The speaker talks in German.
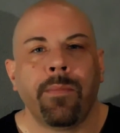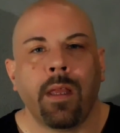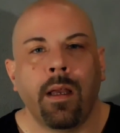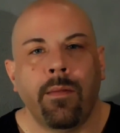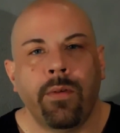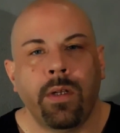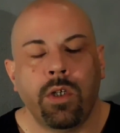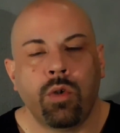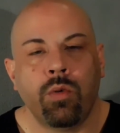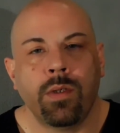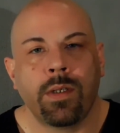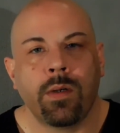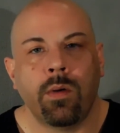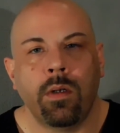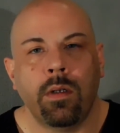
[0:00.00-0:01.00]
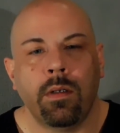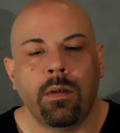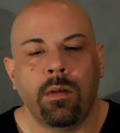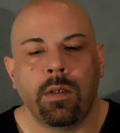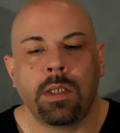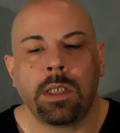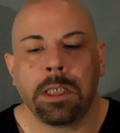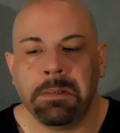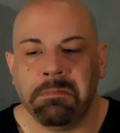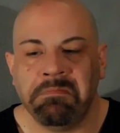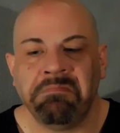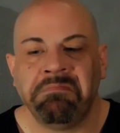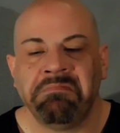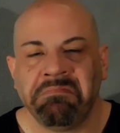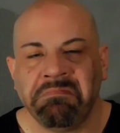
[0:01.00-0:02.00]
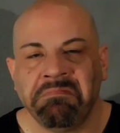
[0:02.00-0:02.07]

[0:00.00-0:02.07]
äh, für die Schuhsohle und ähm,